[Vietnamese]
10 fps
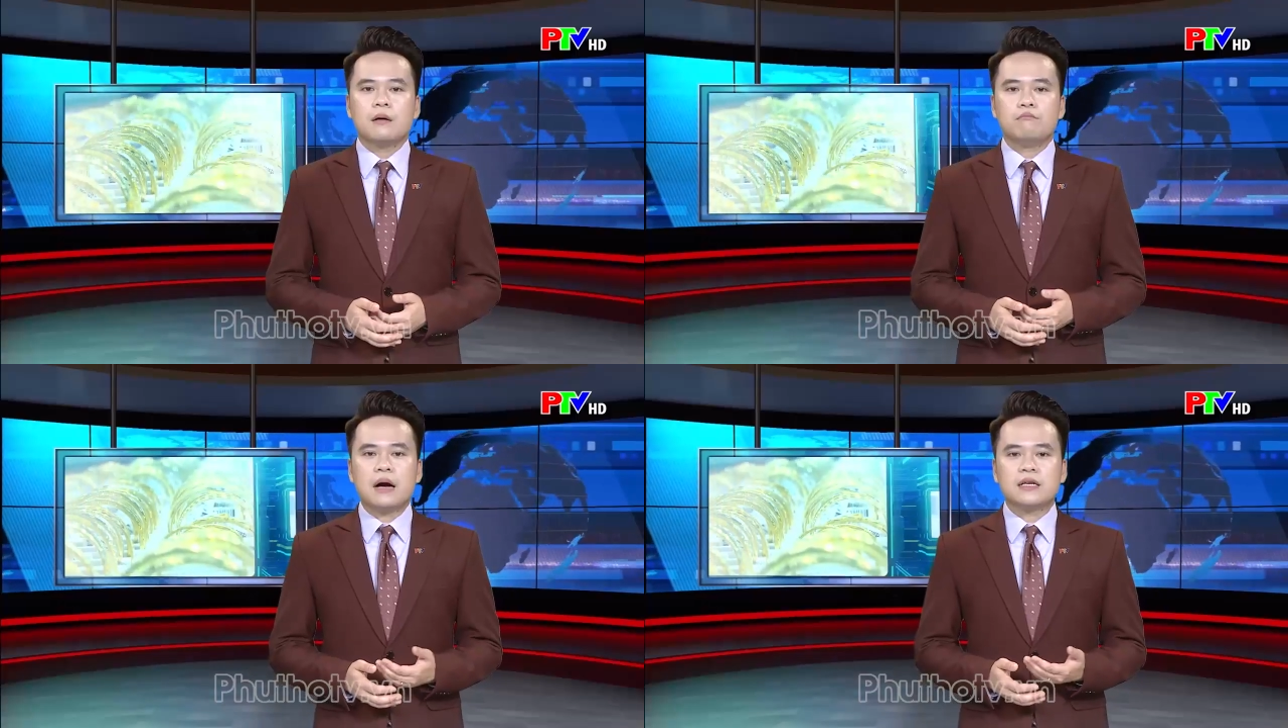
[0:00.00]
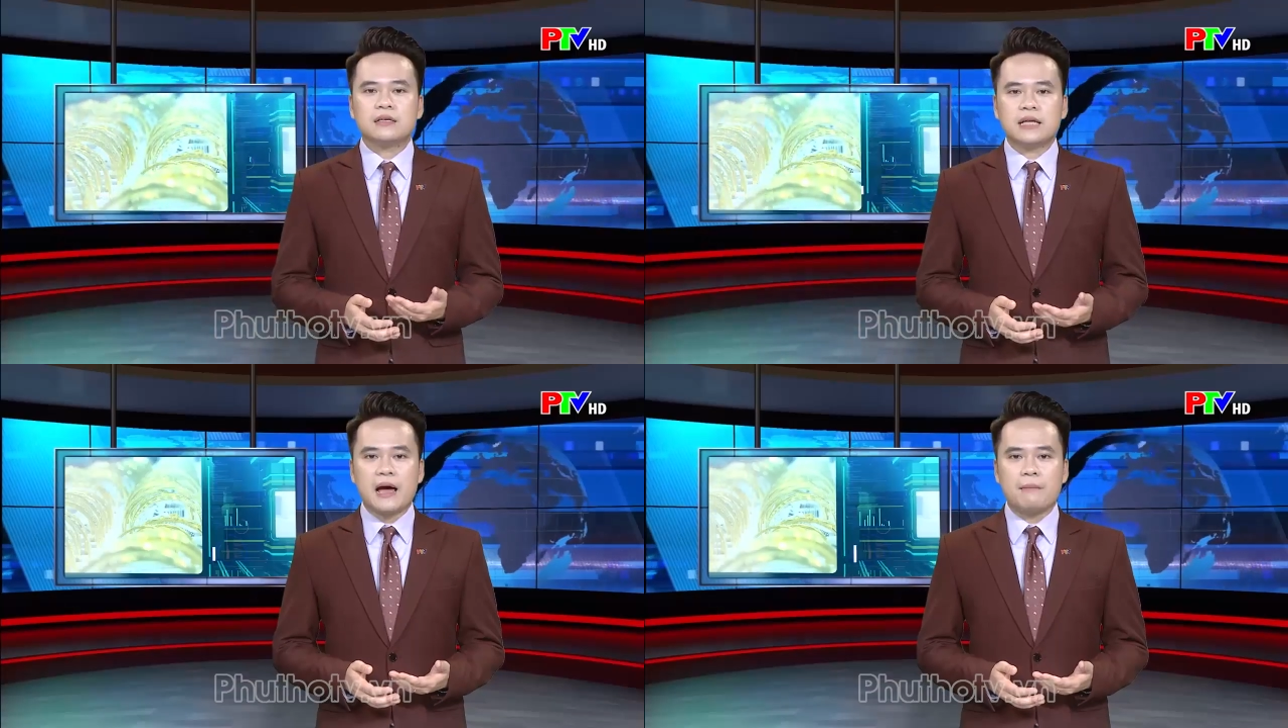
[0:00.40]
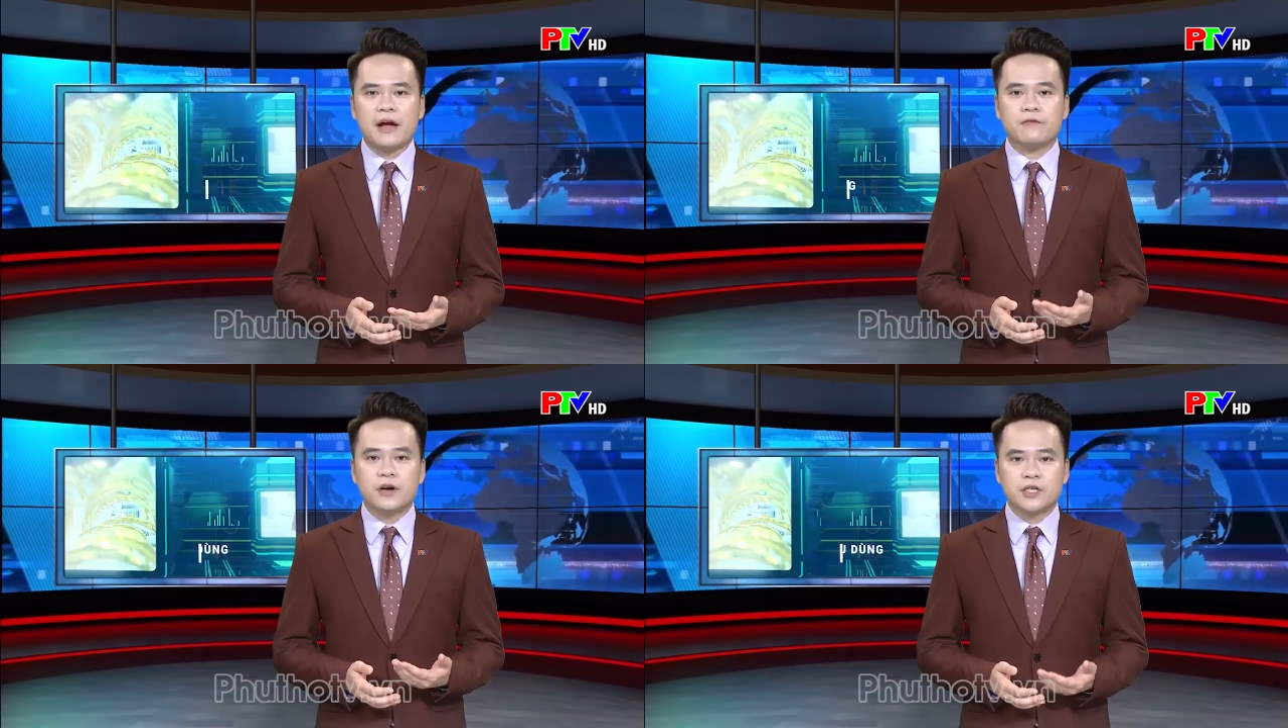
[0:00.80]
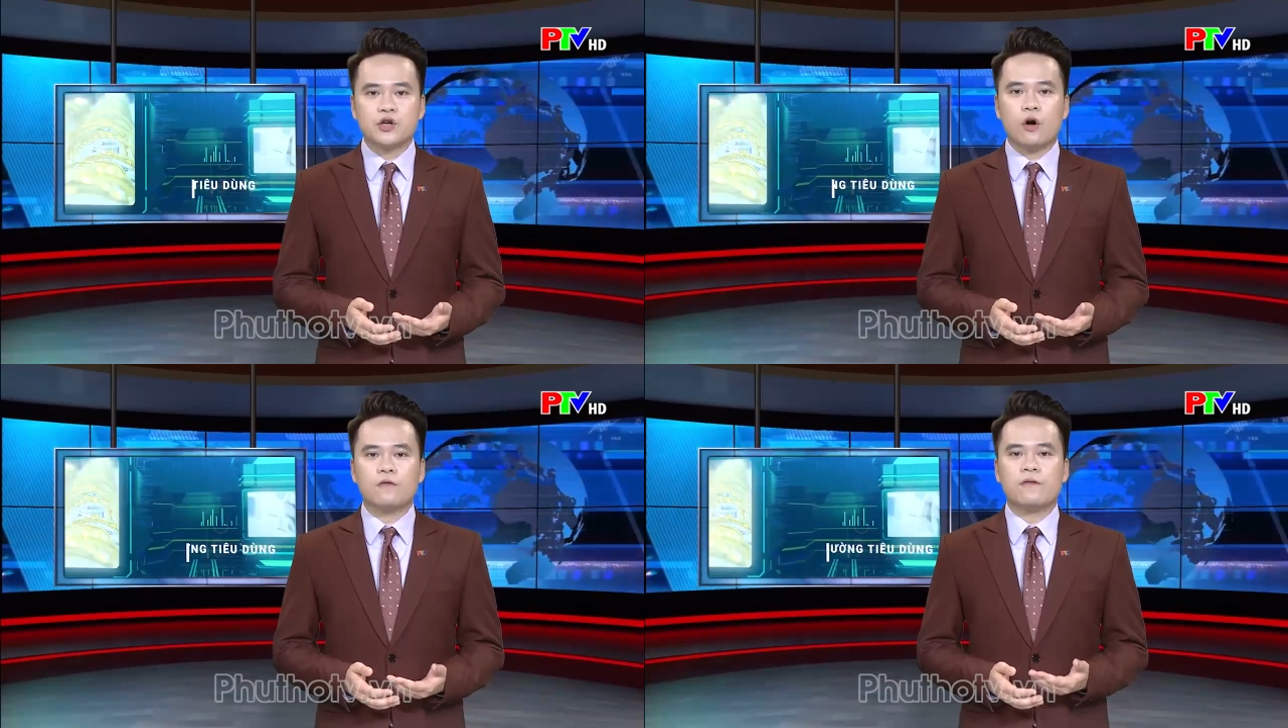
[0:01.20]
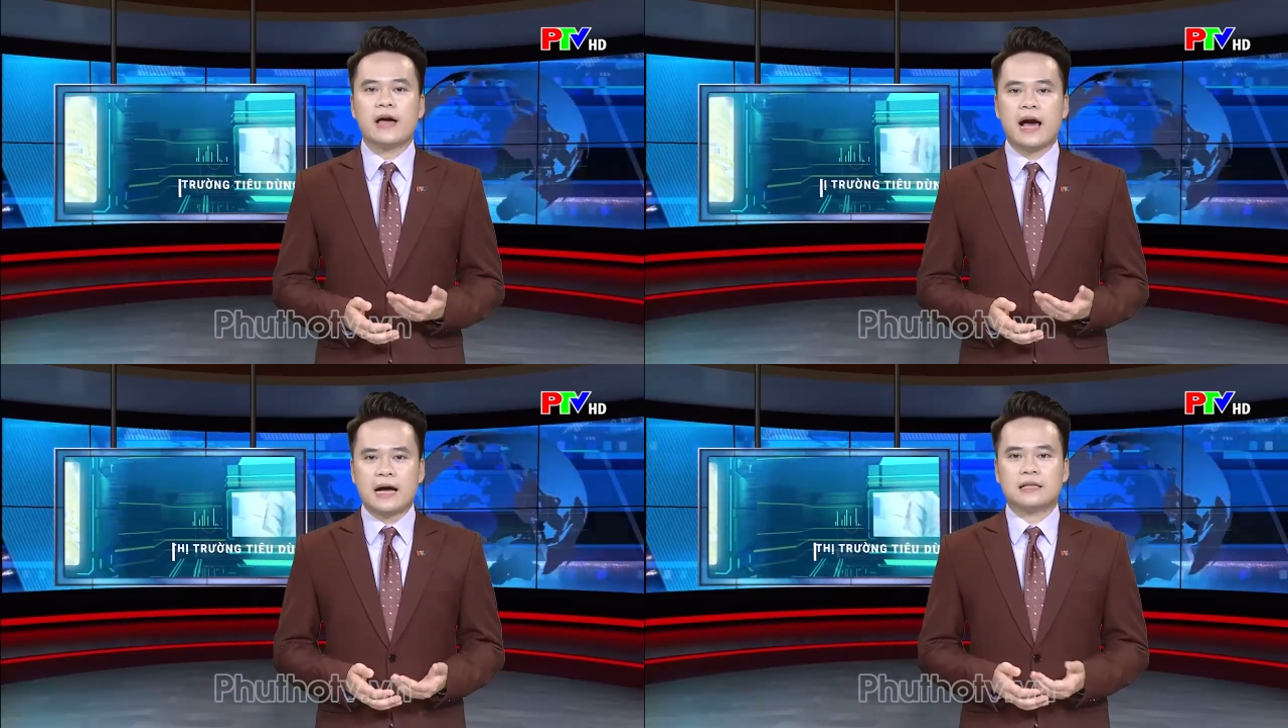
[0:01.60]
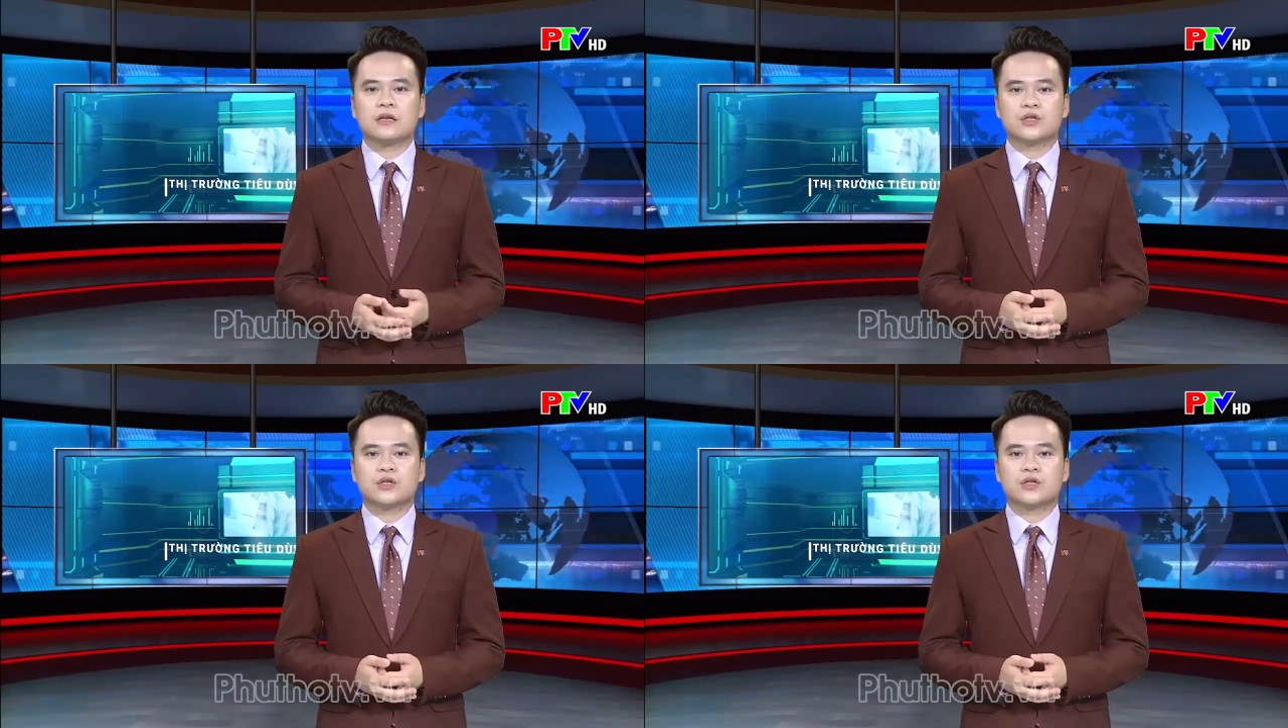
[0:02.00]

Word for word: Bằng những thế mạnh vượt trội về hạ tầng